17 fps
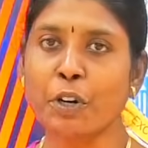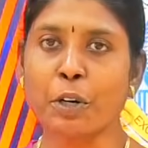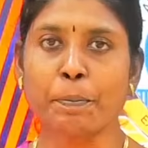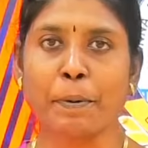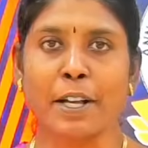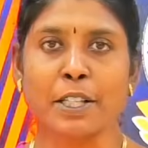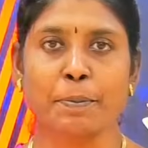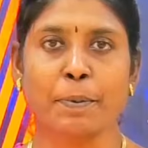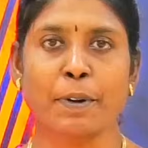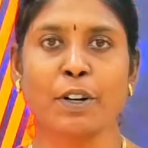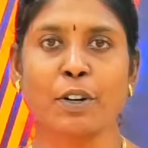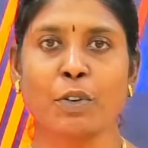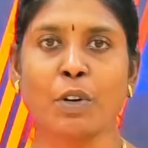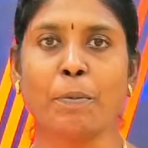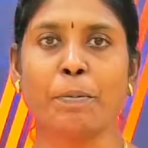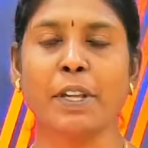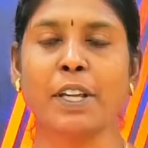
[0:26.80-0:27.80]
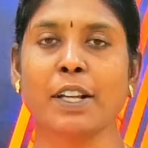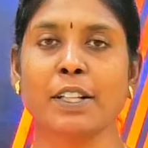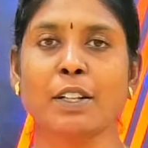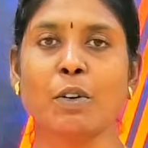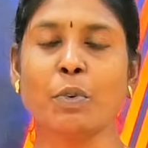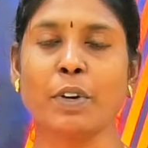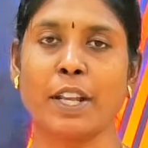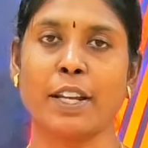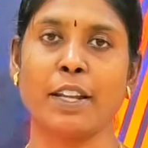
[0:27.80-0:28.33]
ஃபோர் பாஸ் பண்ணணும் அப்படிங்கிறது
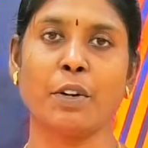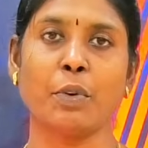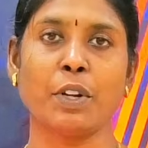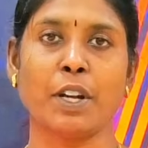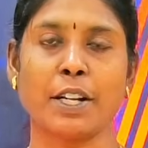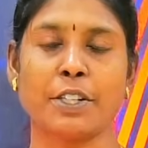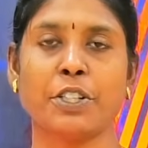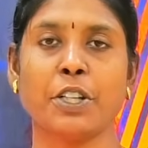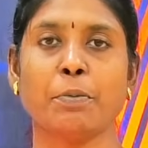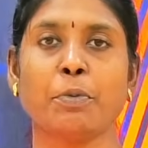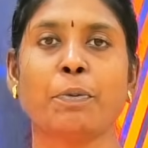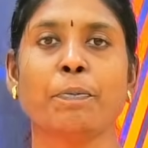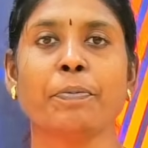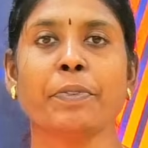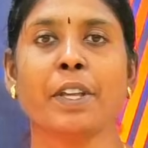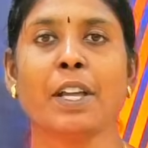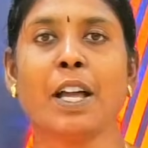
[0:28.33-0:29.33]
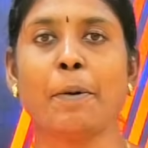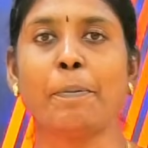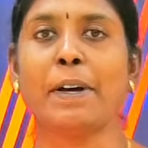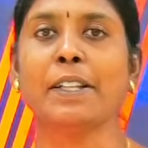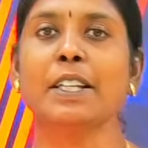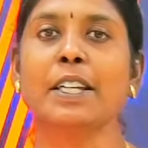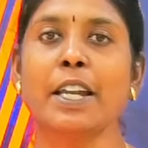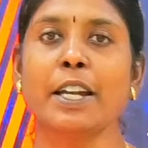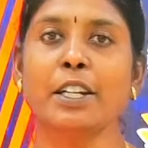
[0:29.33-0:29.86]
தான் எல்லாரோட லட்சியமும் அப்போ
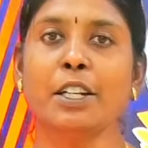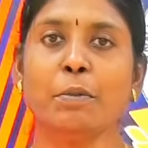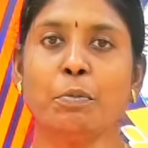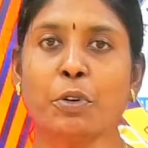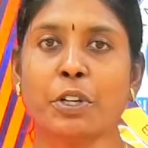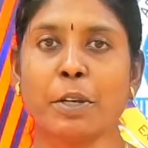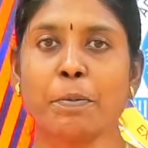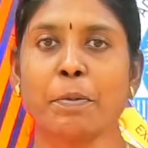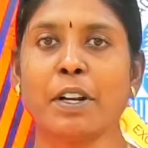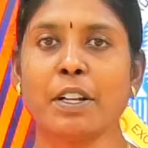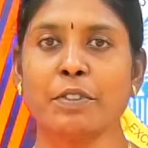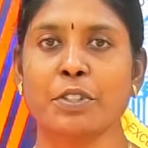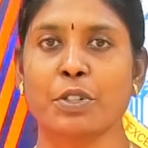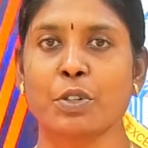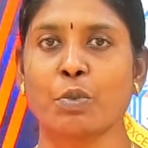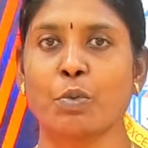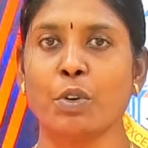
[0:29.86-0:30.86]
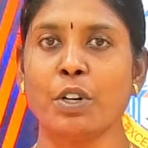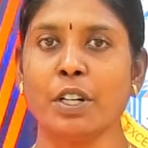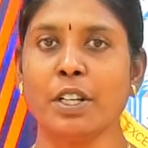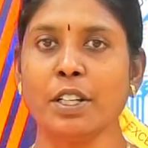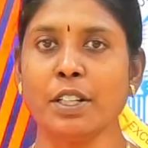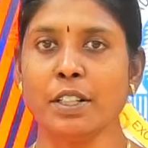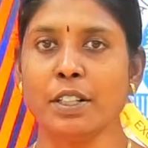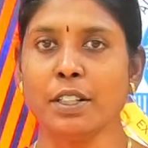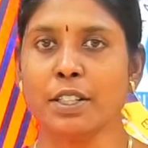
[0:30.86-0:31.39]
அதுக்கு ரெண்டு முக்கியமான விஷயம்
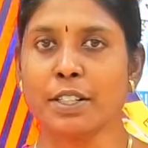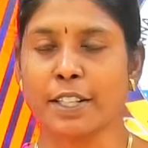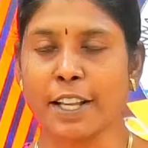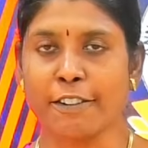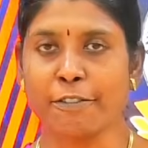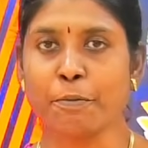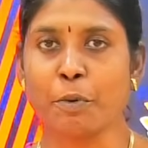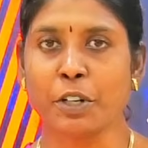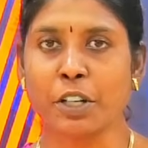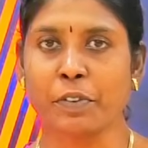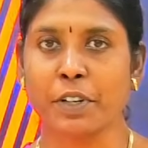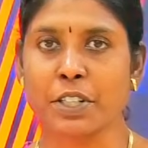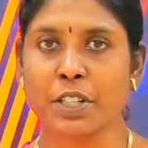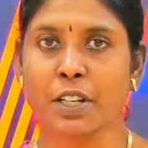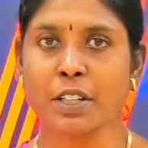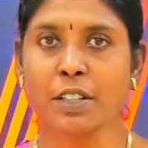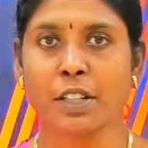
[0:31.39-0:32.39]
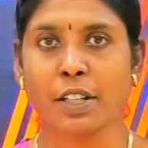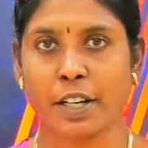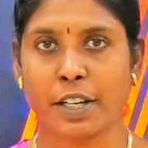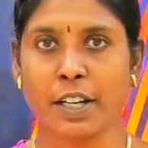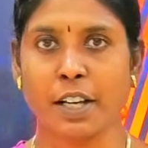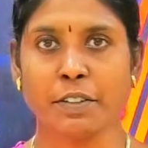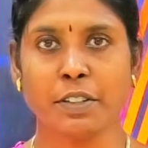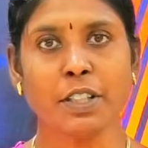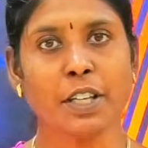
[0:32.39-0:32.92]
ஒன்று செல்ஃப் மோட்டிவேஷன்
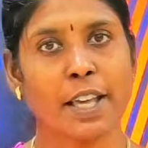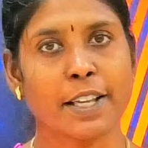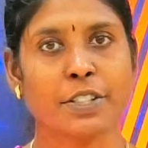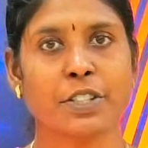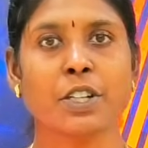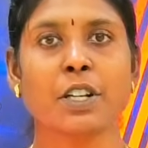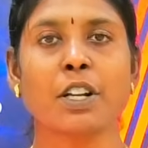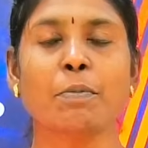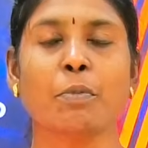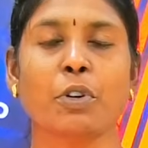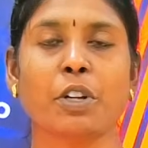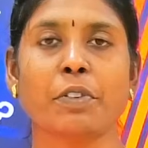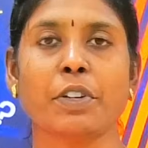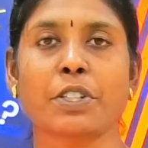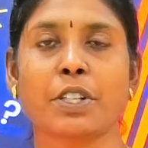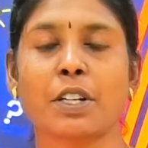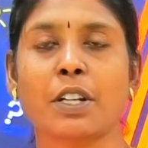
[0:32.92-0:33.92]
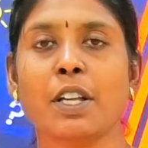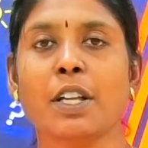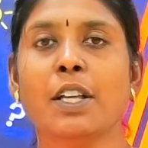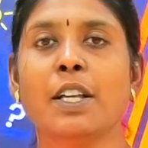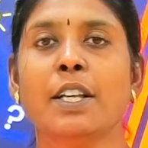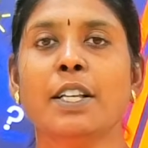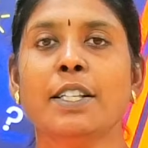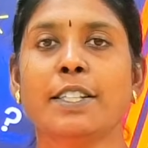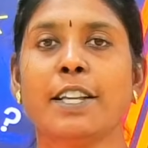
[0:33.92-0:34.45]
ரெண்டாவது எக்ஸ்டர்னல் மோட்டிவேஷன்
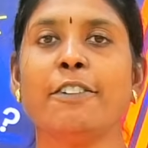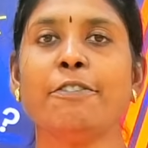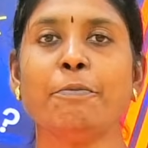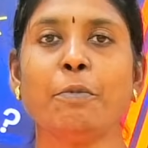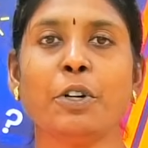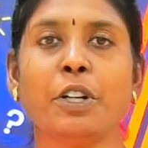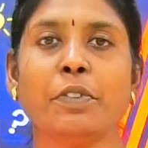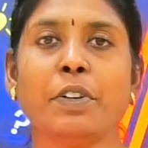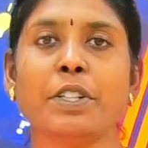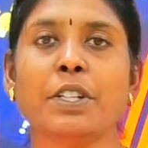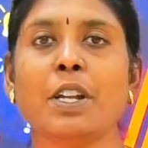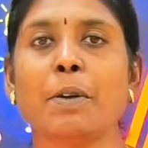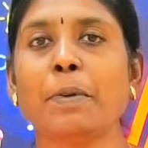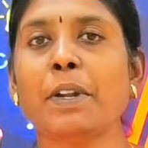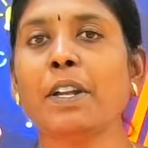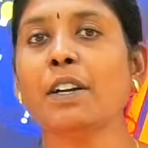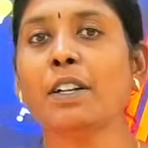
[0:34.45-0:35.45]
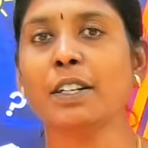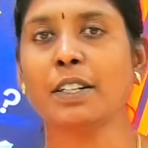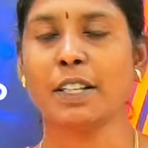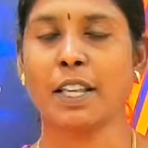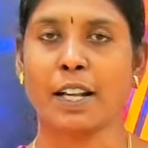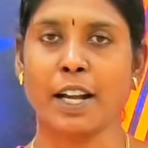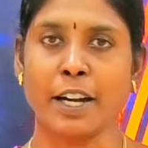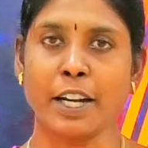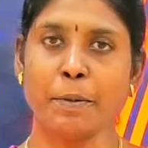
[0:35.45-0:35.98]
செல்ஃப் மோட்டிவேஷன் அப்படின்னா
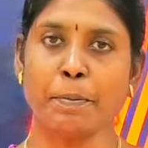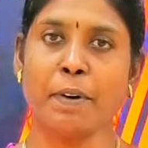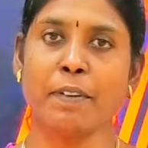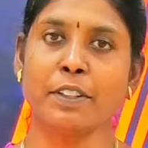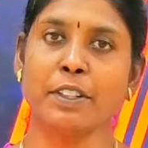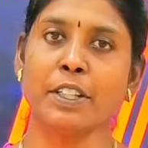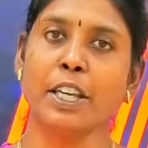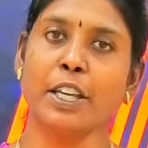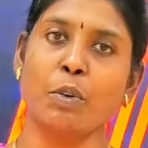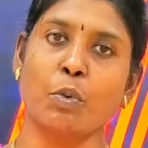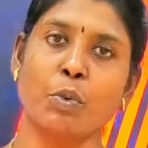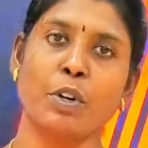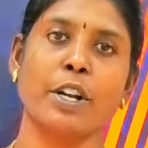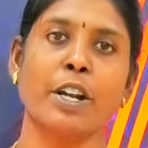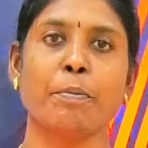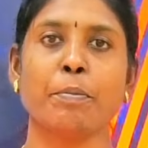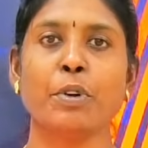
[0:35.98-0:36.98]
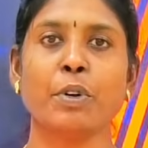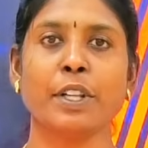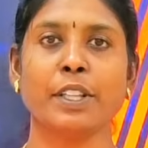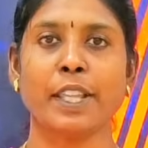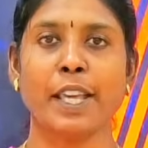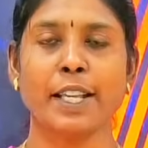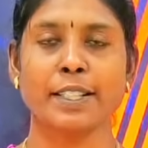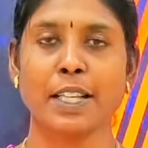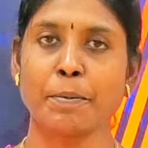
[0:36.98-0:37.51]
கண்டிப்பாக வந்து நீங்கள் உங்களை நம்பணும்
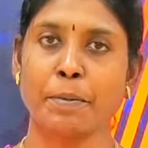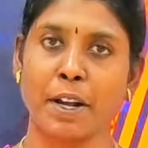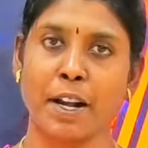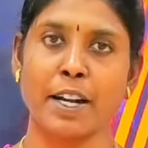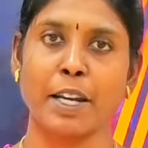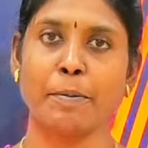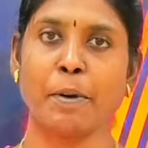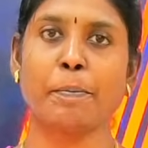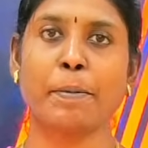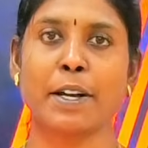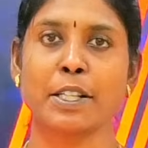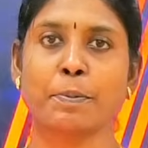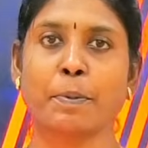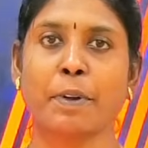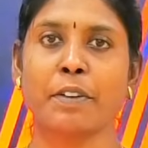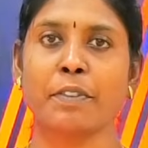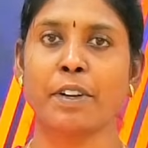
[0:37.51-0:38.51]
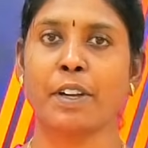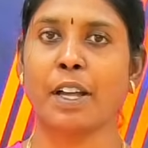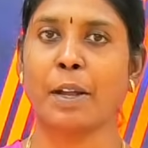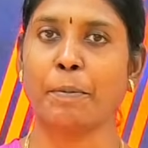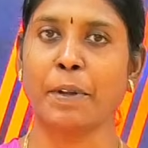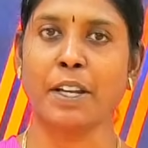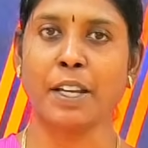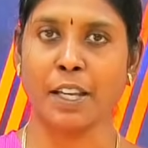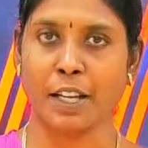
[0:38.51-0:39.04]
இந்த எக்ஸாம் நான் கண்டிப்பாக பாஸ் பண்ணுவேன்
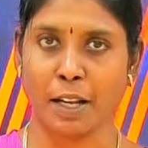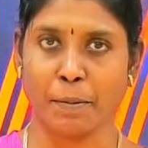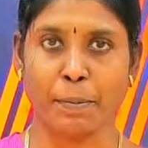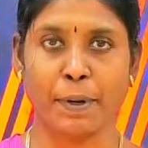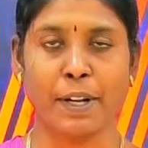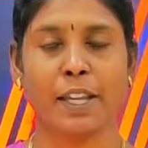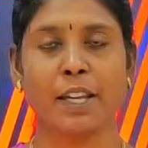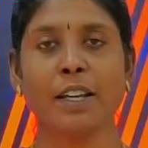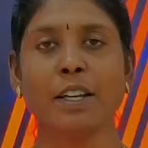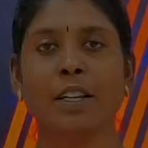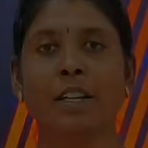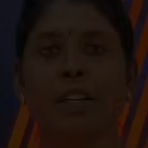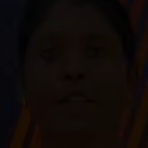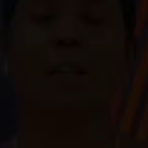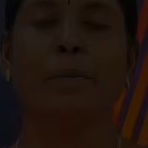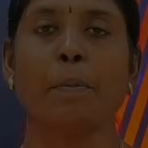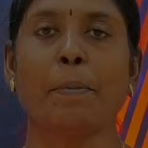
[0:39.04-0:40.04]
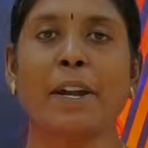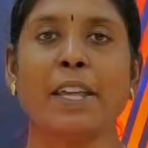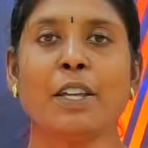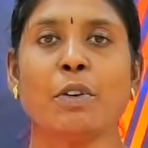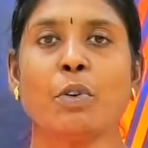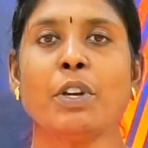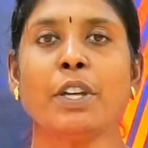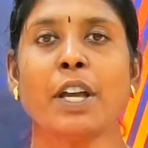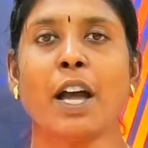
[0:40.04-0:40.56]
அப்படின்னு நீங்கள் நம்புறீங்க இப்போ
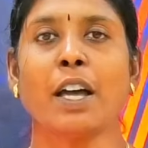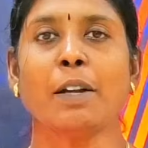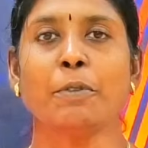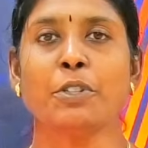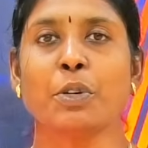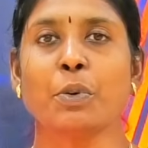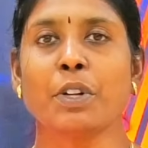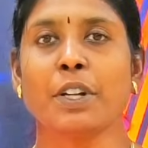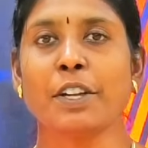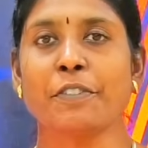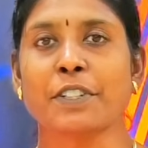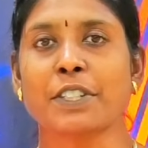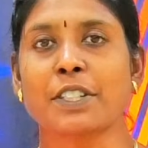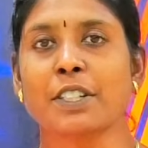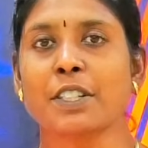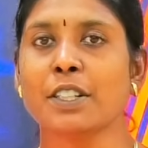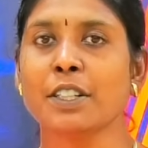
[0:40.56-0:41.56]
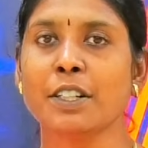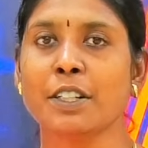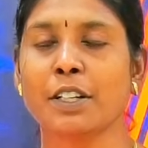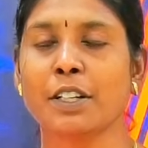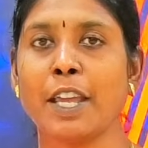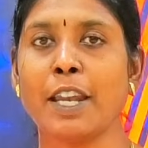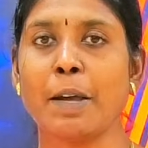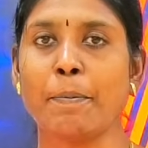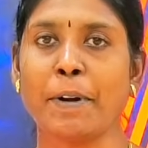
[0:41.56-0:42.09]
படிக்கணும் நீங்கள் ஆரம்பித்த உடனே ஃபஸ்ட்டு
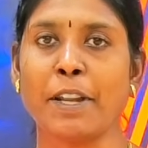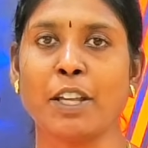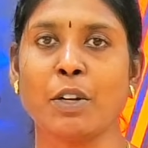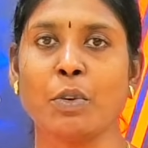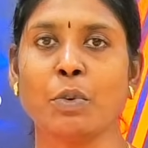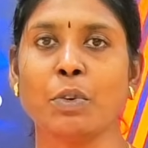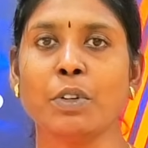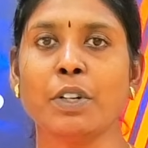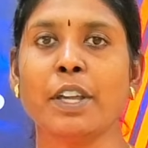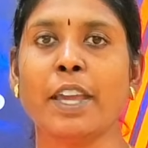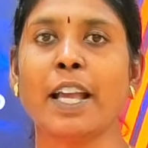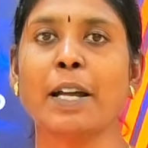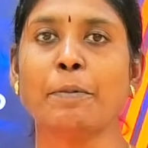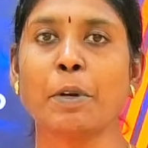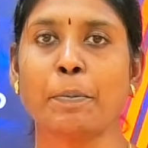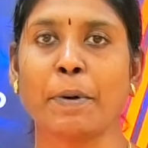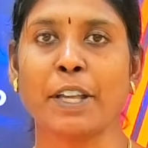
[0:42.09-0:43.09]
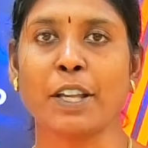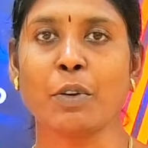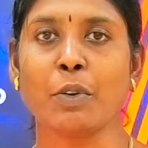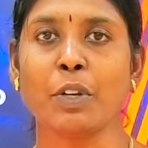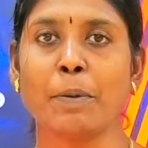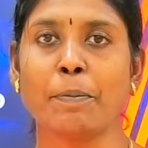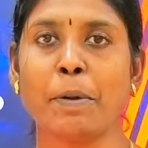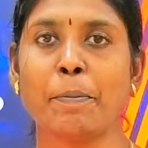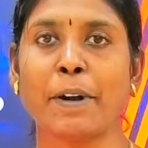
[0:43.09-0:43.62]
என்ன படிக்கணும் எங்கே போய்
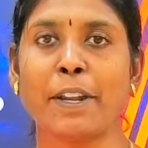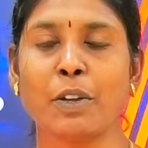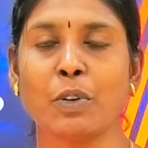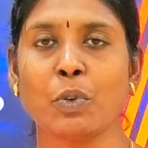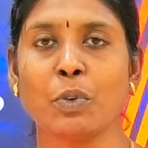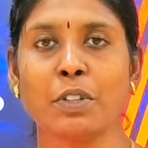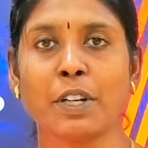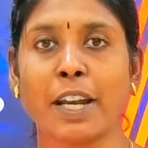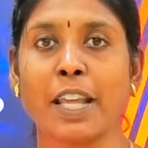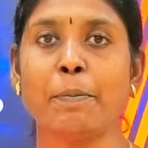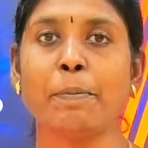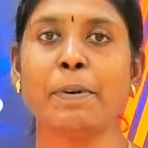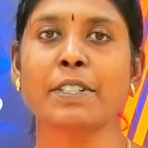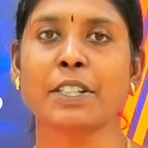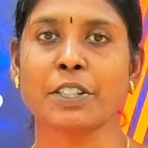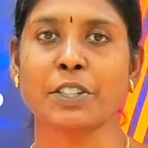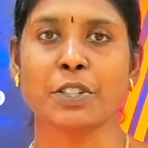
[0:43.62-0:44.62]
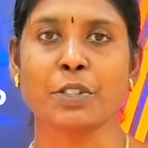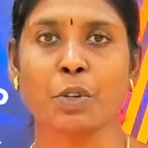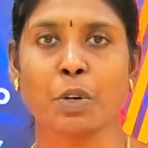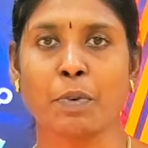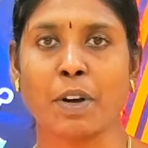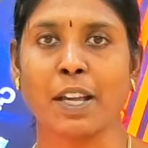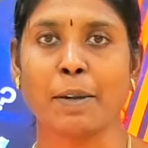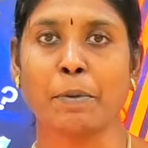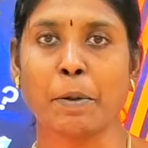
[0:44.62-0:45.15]
படிக்கணும் எப்படி படிக்கணும் நிறைய பேர் சஜஷன்
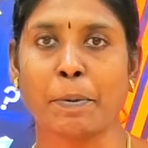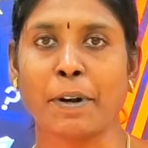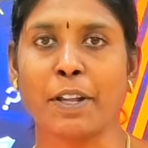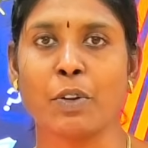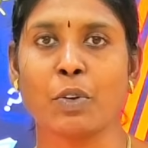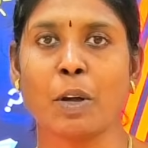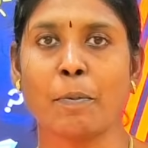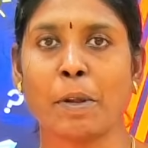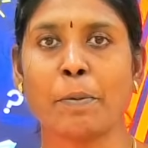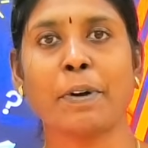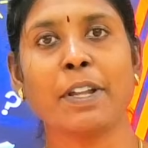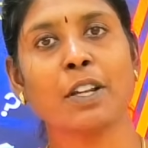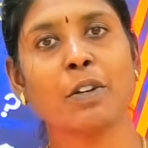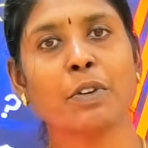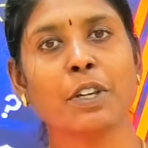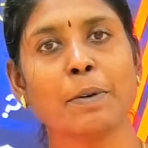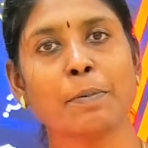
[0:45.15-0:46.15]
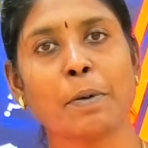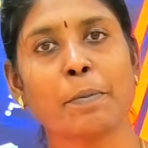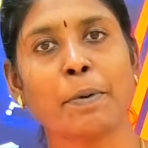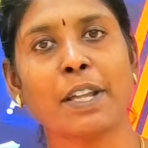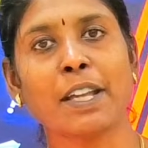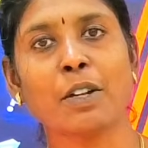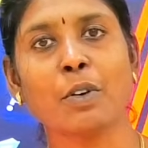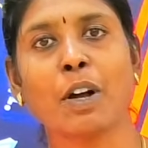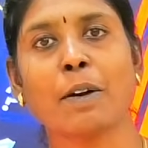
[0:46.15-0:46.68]
சொல்லுவாங்க இப்படி படிக்கணும் அப்படி படிக்கணும் இங்கே போய்
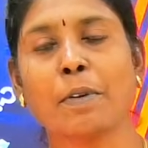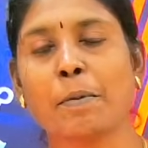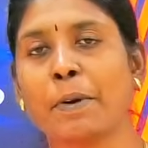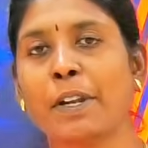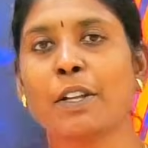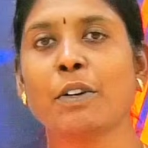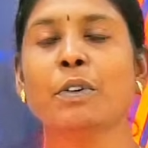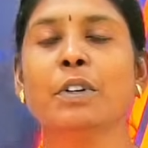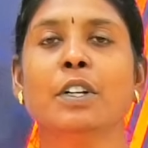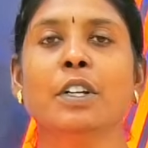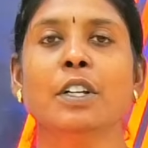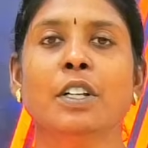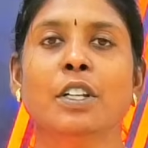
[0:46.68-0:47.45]
படிக்கணும் அங்கே போய் படிக்கணும்